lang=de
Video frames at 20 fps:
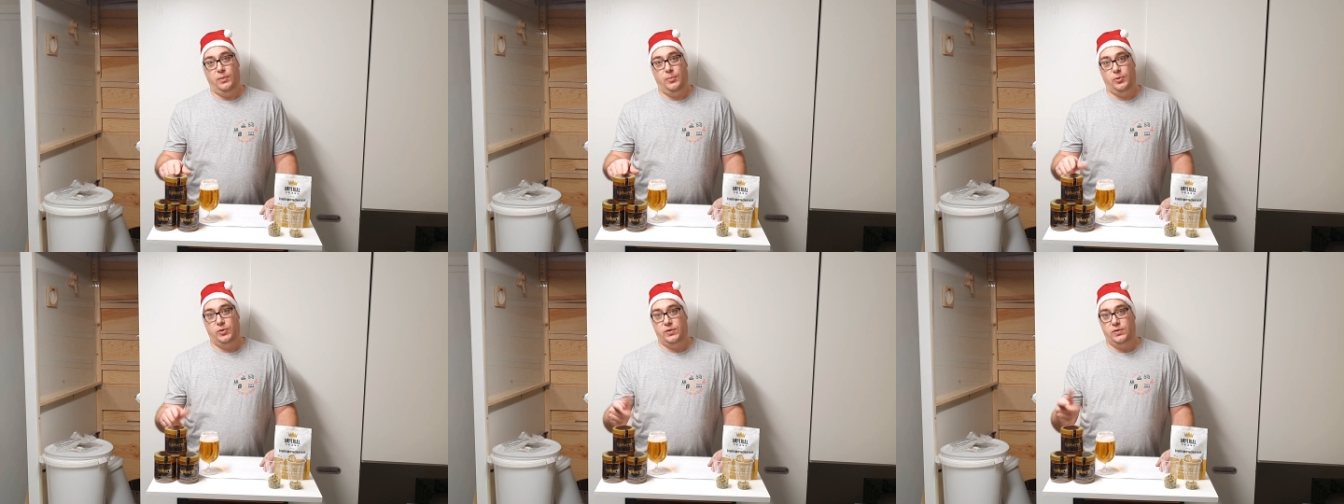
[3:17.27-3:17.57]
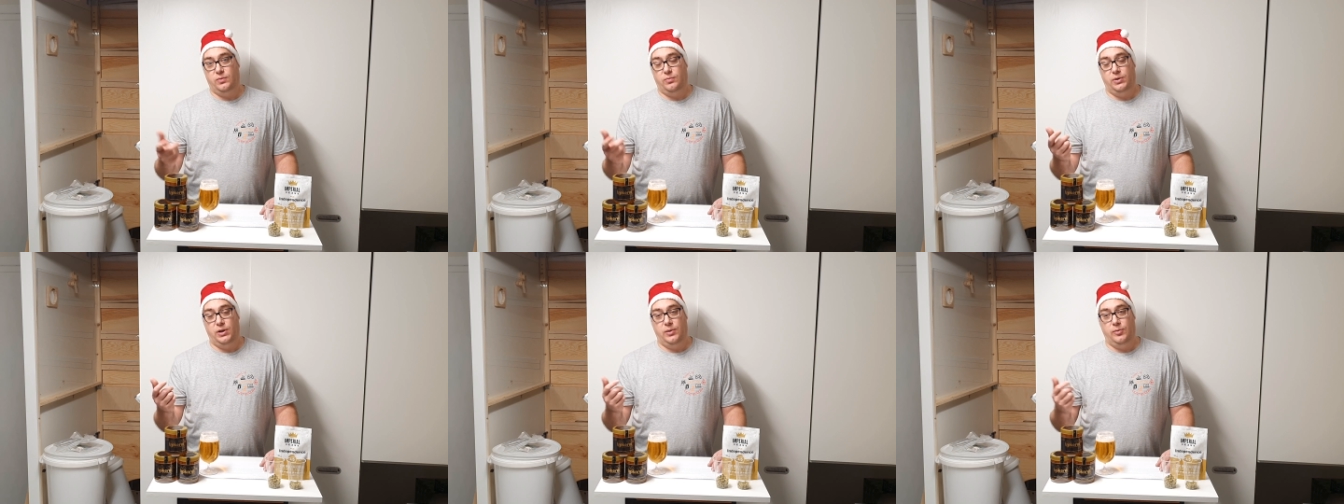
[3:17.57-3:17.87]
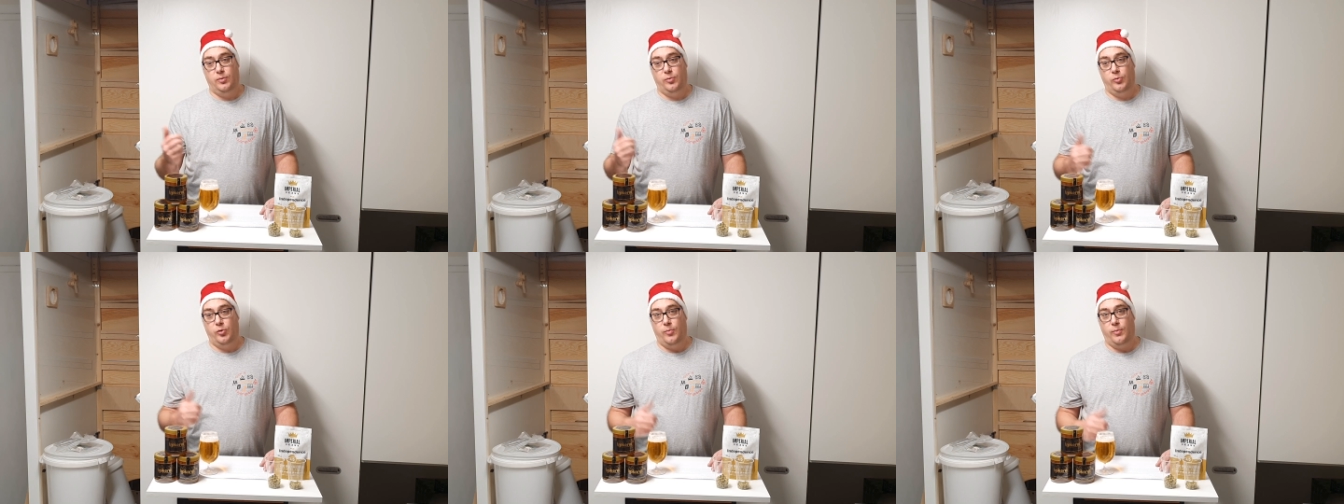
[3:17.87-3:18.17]
wenn man so bei
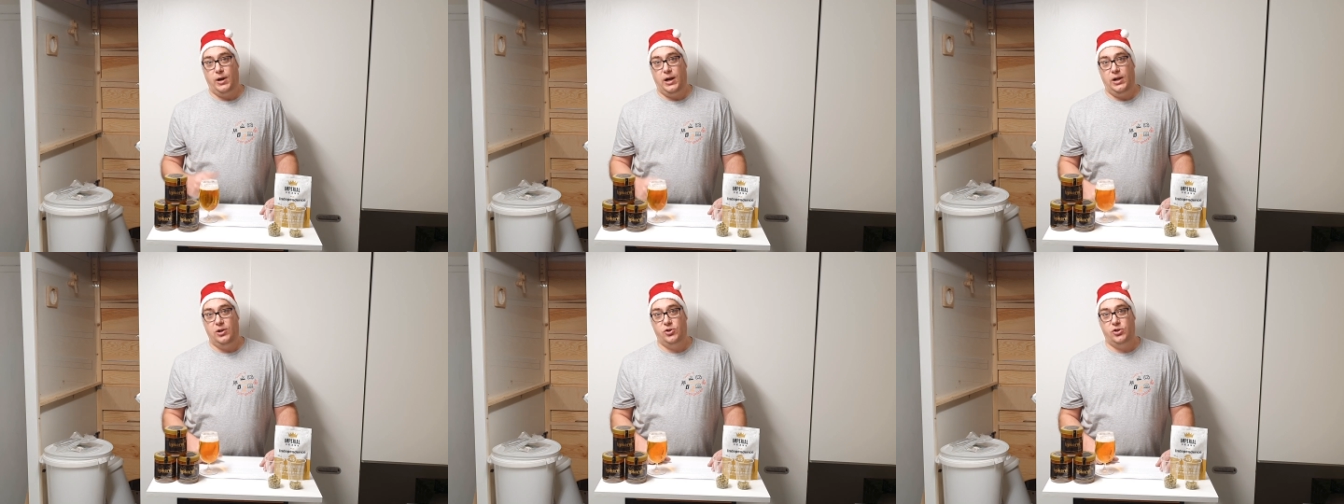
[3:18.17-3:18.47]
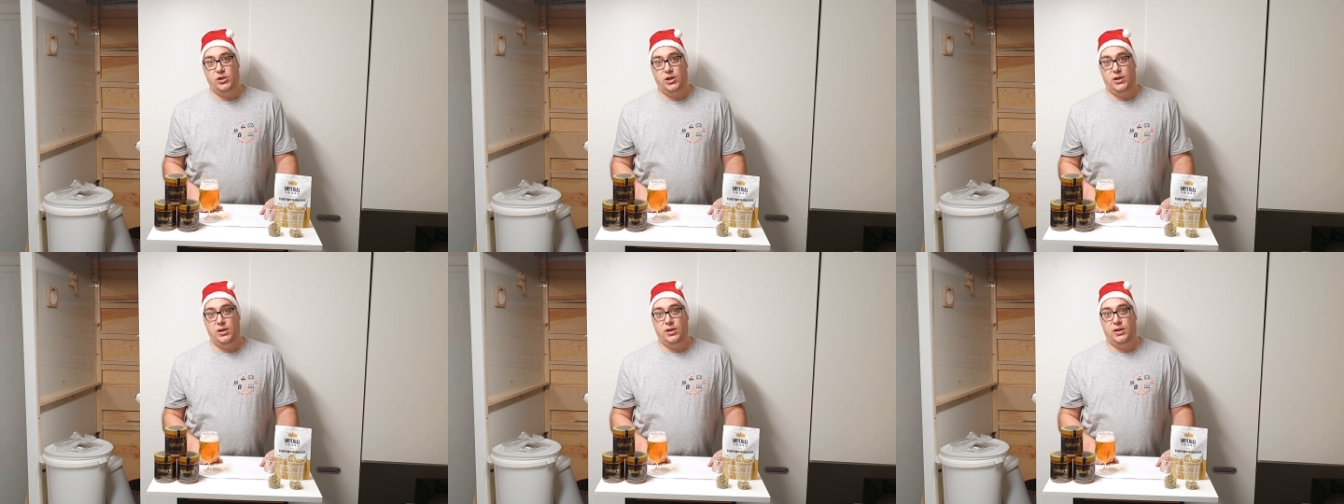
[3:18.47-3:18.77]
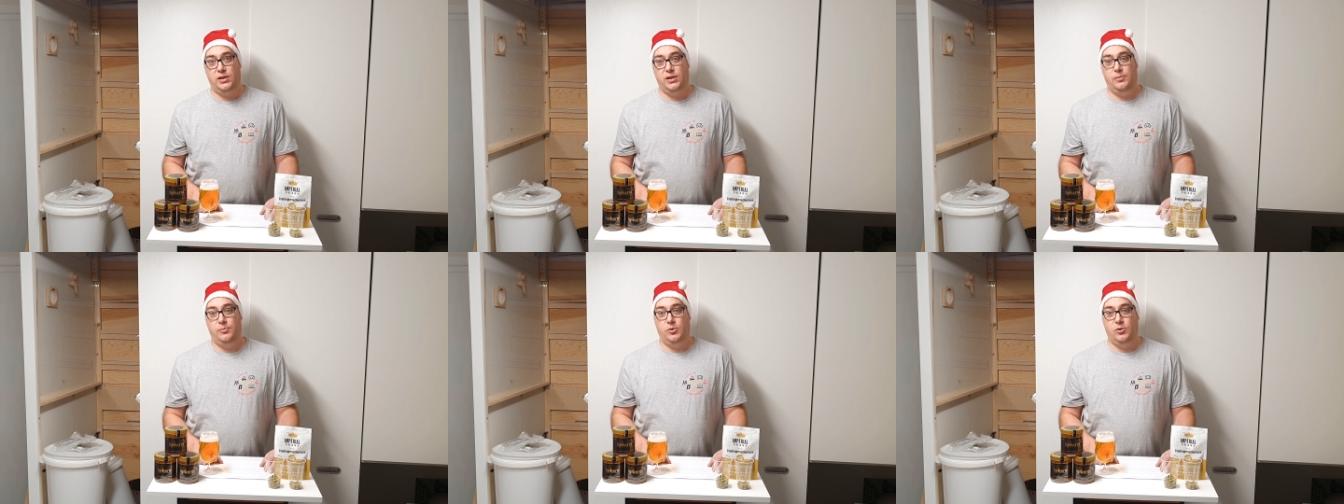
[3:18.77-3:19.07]
einem normalen
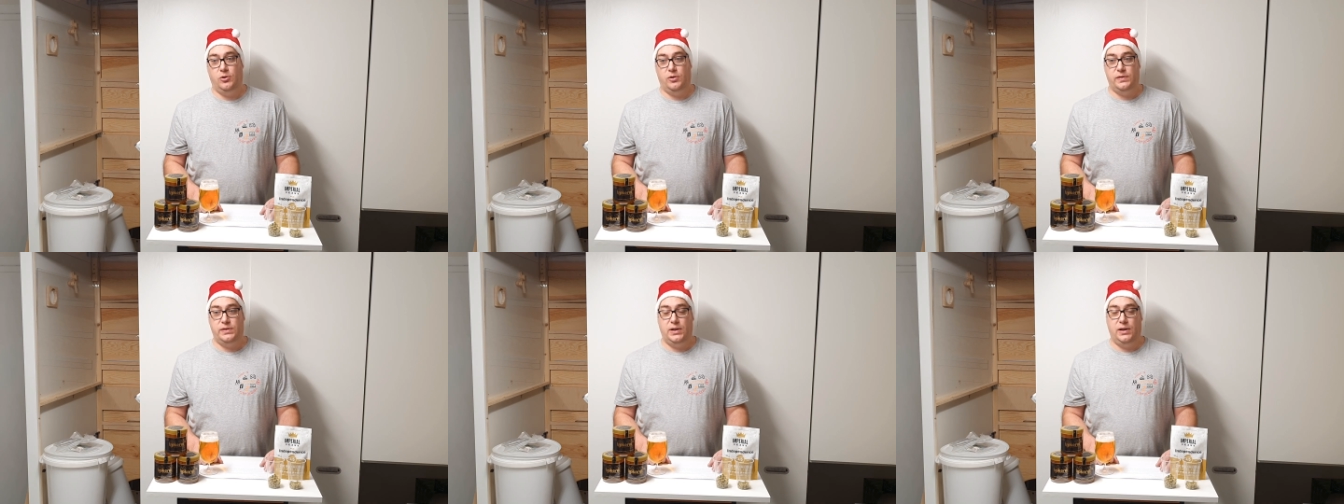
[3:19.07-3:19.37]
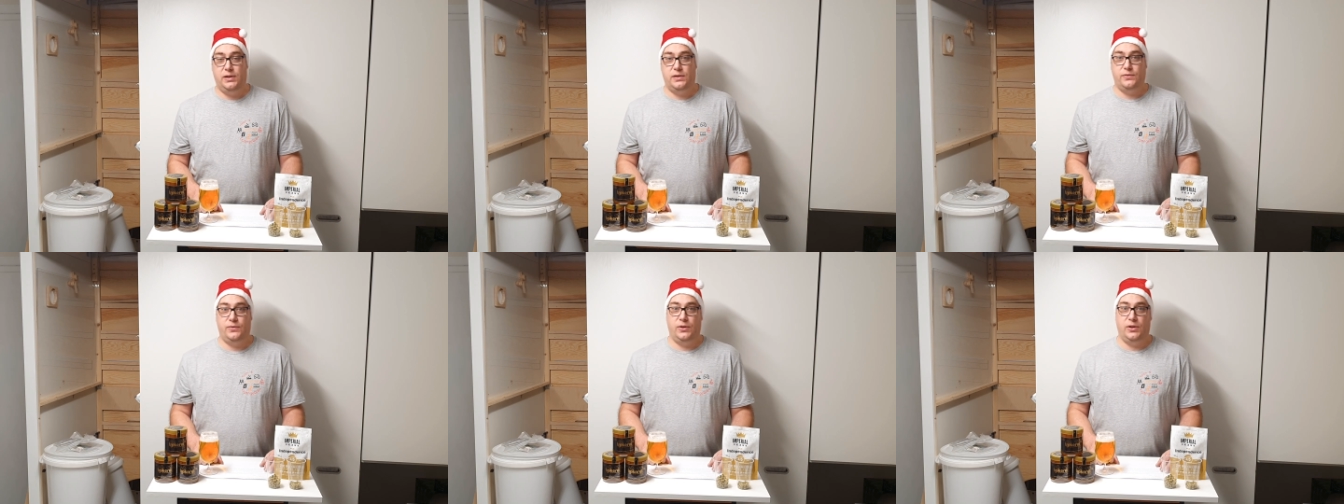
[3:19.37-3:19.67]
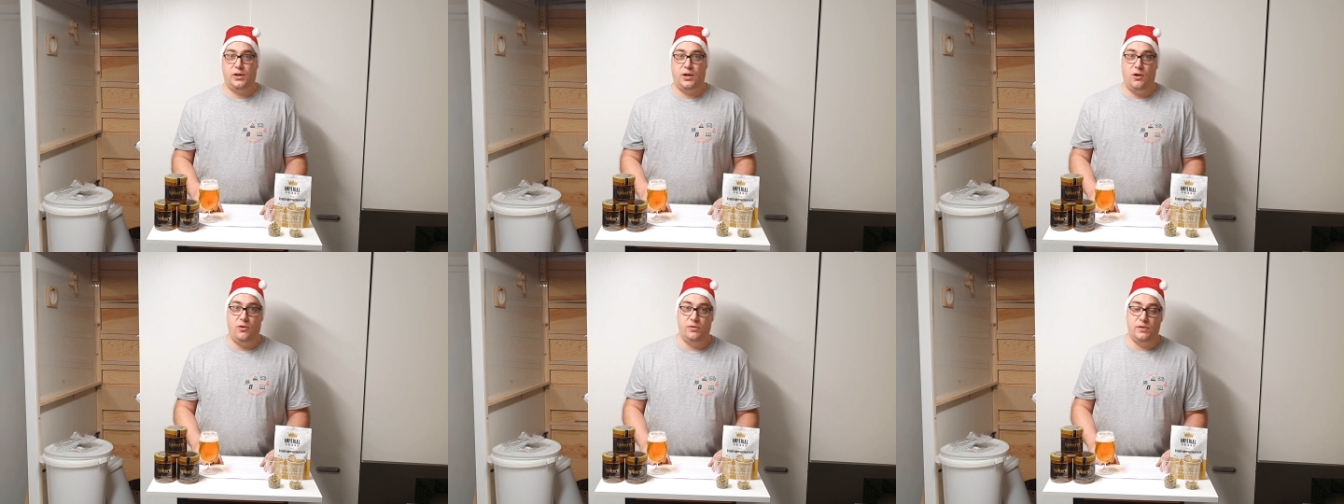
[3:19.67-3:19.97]
Standard-Imkor seines
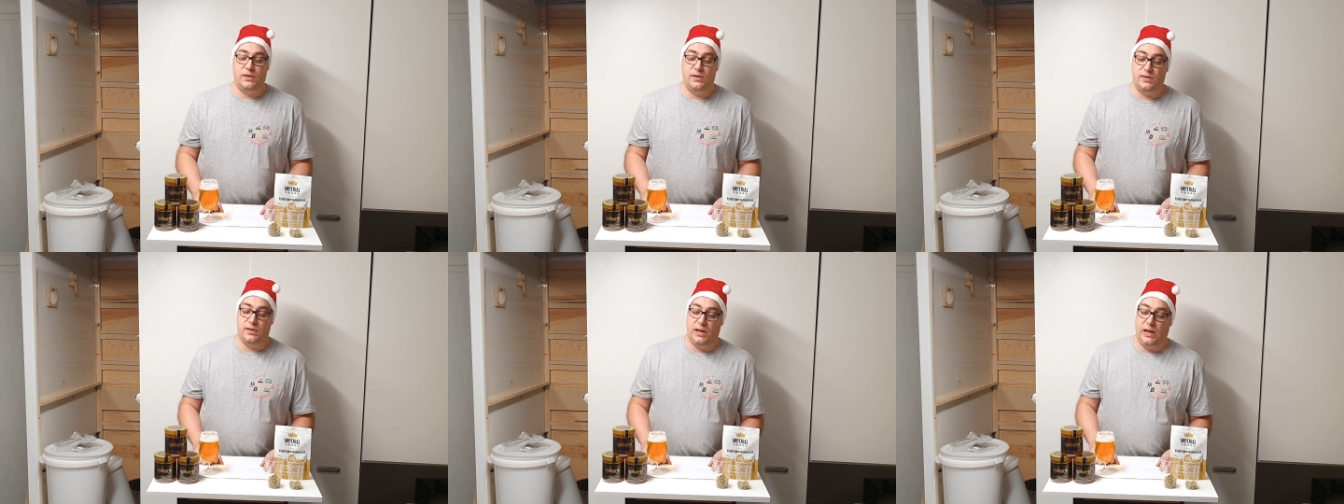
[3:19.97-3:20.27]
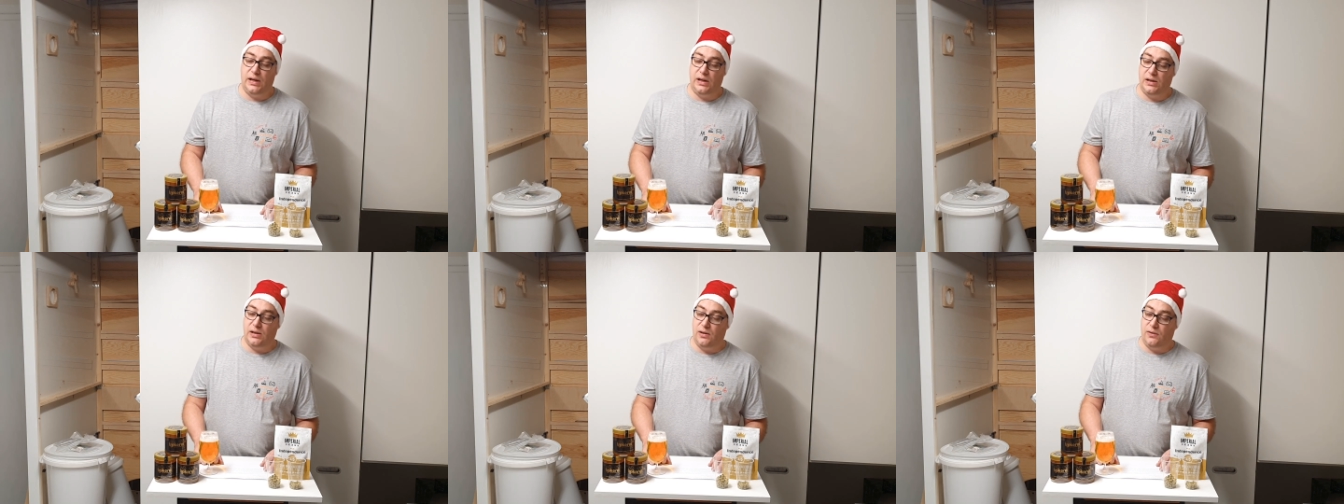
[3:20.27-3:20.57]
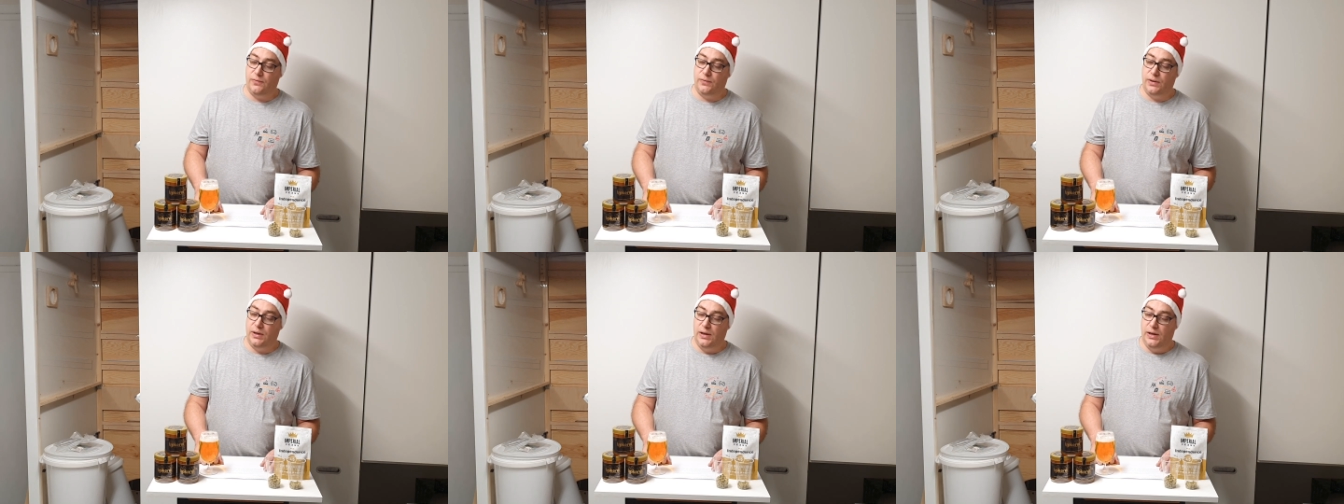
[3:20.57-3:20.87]
Vertrauens das
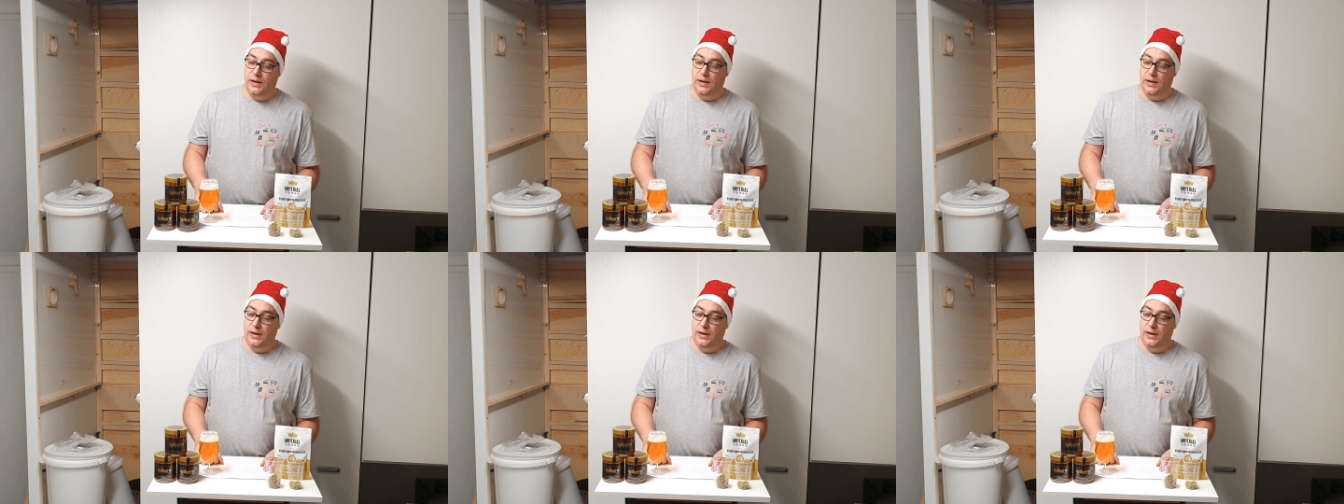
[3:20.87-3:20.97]
einkauft,